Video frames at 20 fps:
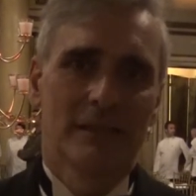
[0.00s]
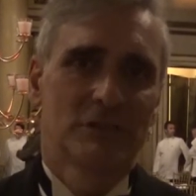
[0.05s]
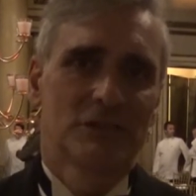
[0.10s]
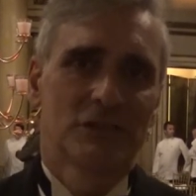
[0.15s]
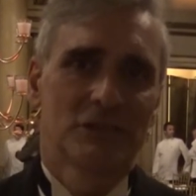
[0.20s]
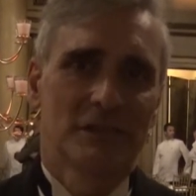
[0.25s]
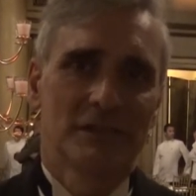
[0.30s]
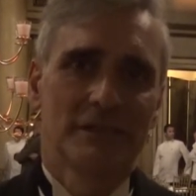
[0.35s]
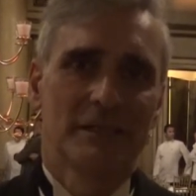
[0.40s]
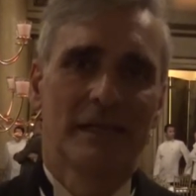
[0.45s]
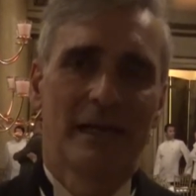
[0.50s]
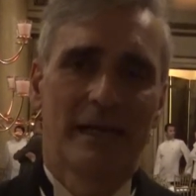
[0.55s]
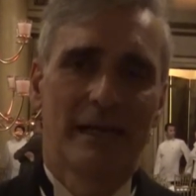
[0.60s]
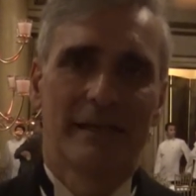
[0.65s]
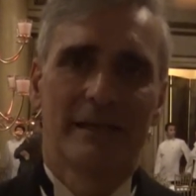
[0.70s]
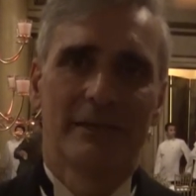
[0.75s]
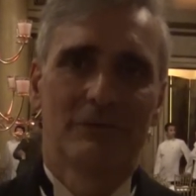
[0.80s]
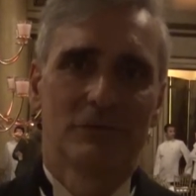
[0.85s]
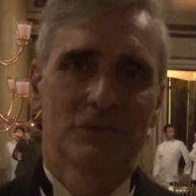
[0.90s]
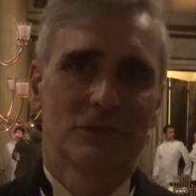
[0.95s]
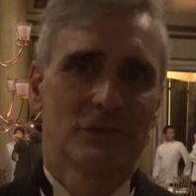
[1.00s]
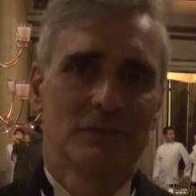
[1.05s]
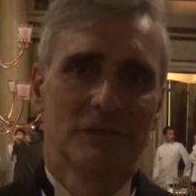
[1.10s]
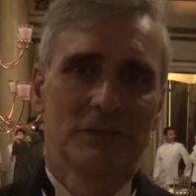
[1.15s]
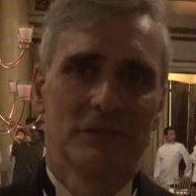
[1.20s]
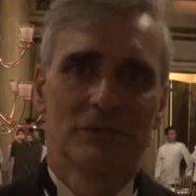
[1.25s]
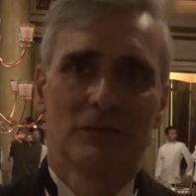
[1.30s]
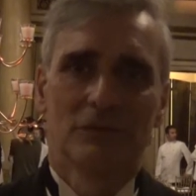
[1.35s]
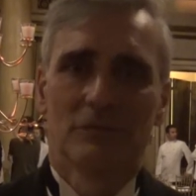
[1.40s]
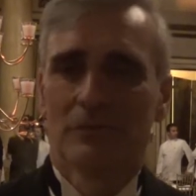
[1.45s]
La cena di gala è questo
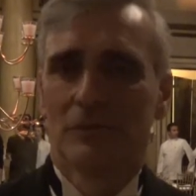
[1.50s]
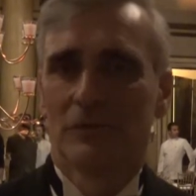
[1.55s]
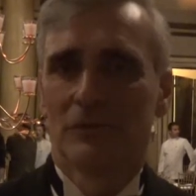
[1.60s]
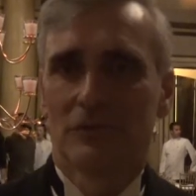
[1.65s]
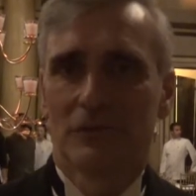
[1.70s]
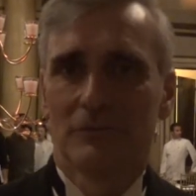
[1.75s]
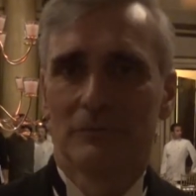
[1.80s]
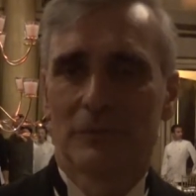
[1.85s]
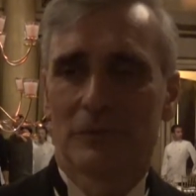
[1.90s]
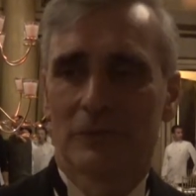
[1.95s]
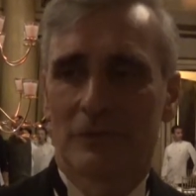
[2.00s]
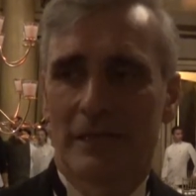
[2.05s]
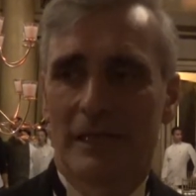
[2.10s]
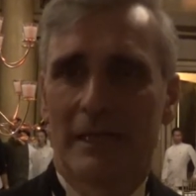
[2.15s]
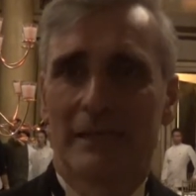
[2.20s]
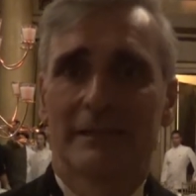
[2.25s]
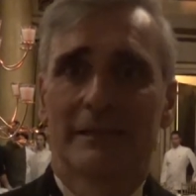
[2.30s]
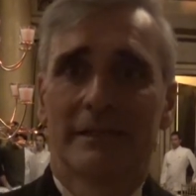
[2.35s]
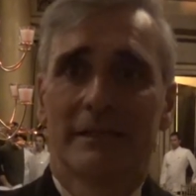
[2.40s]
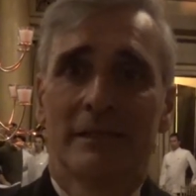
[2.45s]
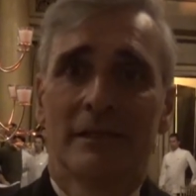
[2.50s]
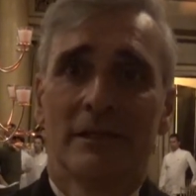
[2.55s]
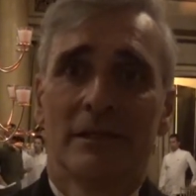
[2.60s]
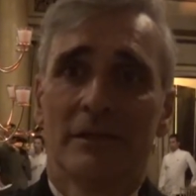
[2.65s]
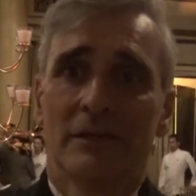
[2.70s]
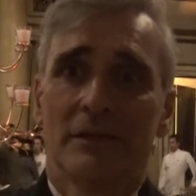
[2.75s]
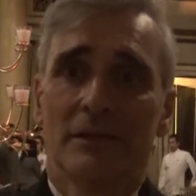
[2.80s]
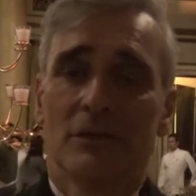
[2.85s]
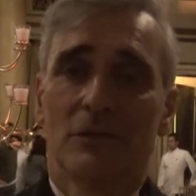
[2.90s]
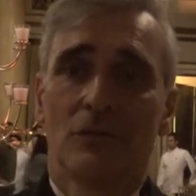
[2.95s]
evento molto importante
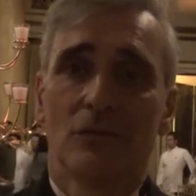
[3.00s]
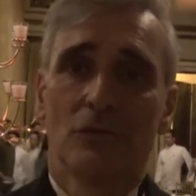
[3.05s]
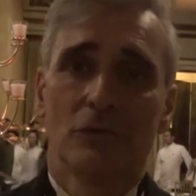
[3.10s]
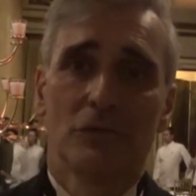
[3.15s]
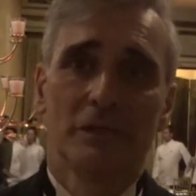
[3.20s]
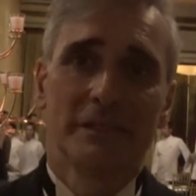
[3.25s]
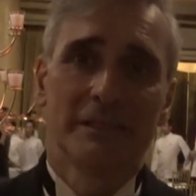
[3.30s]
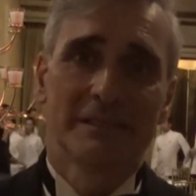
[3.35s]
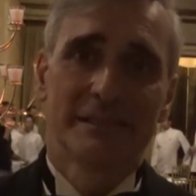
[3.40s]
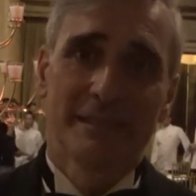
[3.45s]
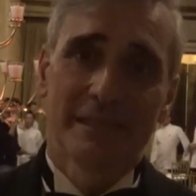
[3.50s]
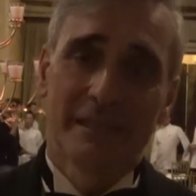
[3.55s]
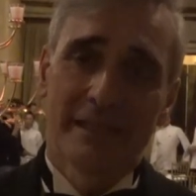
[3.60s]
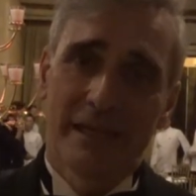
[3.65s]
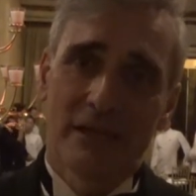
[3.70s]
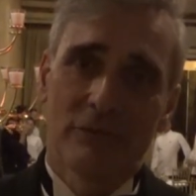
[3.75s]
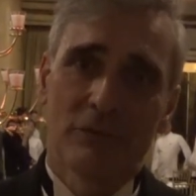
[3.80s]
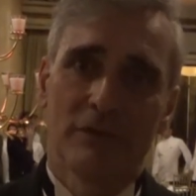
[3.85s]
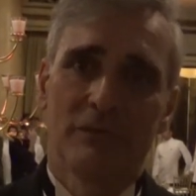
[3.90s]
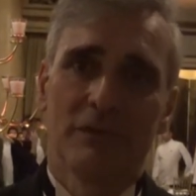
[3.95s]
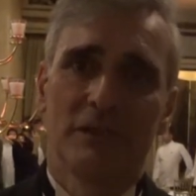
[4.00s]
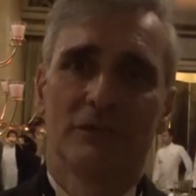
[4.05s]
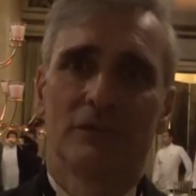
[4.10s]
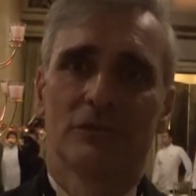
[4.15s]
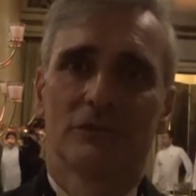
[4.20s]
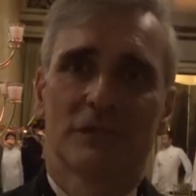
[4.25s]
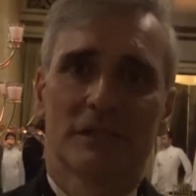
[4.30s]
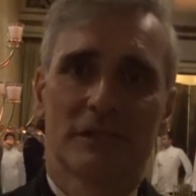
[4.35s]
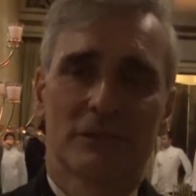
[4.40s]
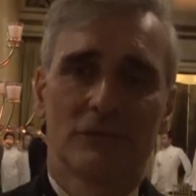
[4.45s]
in cui si crea un
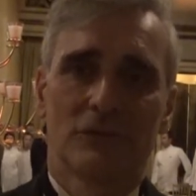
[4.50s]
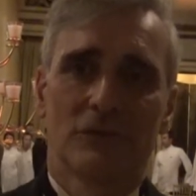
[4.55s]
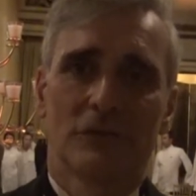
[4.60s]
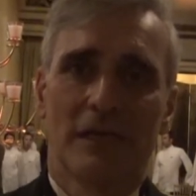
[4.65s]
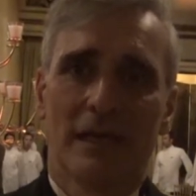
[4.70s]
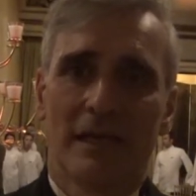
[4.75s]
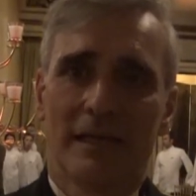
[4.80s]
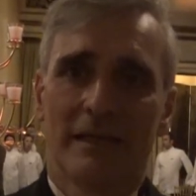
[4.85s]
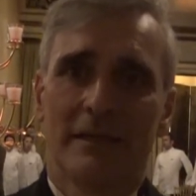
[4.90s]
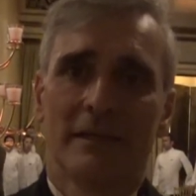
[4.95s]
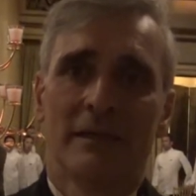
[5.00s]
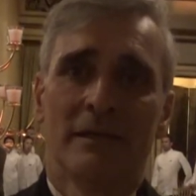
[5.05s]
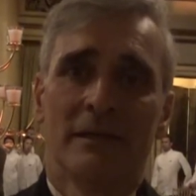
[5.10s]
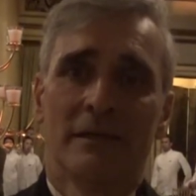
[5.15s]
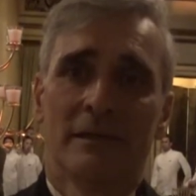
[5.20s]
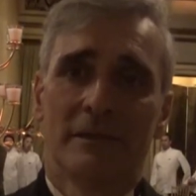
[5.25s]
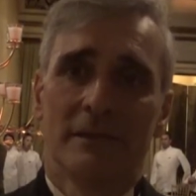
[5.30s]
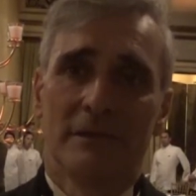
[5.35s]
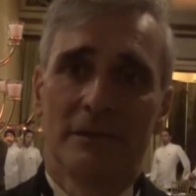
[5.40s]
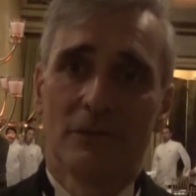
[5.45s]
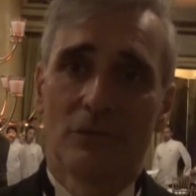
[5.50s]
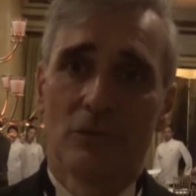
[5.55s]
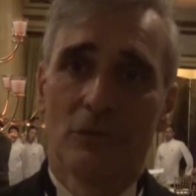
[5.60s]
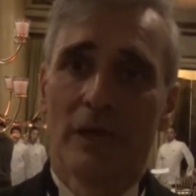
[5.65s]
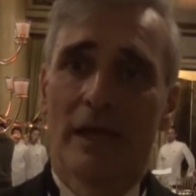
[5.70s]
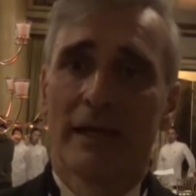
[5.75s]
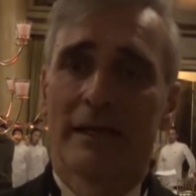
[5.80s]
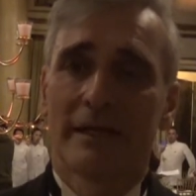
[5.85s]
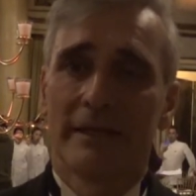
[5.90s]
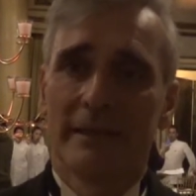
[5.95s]
evento sartoriale in
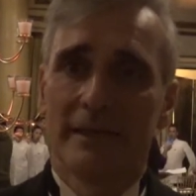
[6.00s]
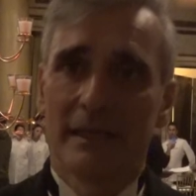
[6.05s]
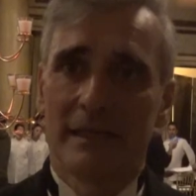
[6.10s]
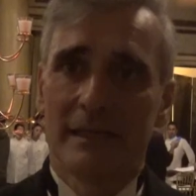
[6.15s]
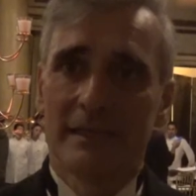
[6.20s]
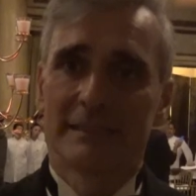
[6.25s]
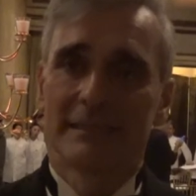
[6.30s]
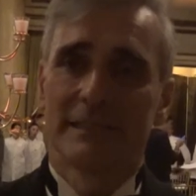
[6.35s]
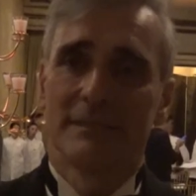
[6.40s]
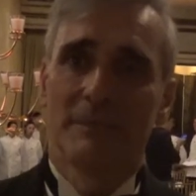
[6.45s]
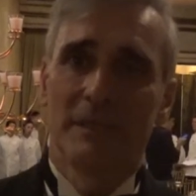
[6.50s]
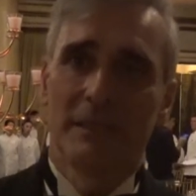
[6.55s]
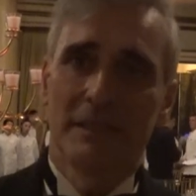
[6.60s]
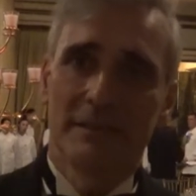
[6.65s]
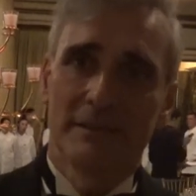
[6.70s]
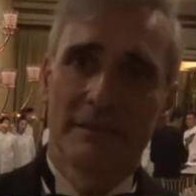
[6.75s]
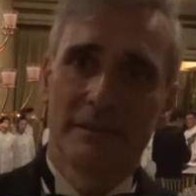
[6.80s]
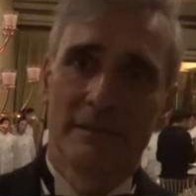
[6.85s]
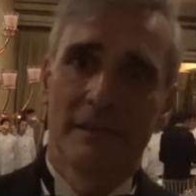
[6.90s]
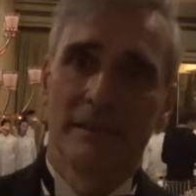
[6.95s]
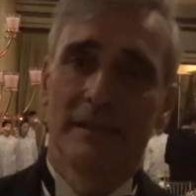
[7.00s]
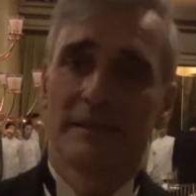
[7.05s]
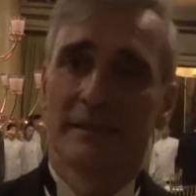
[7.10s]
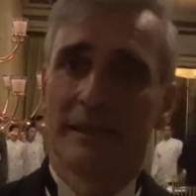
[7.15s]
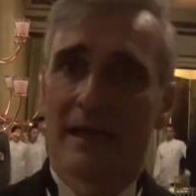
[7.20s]
cui anche gli allestimenti delle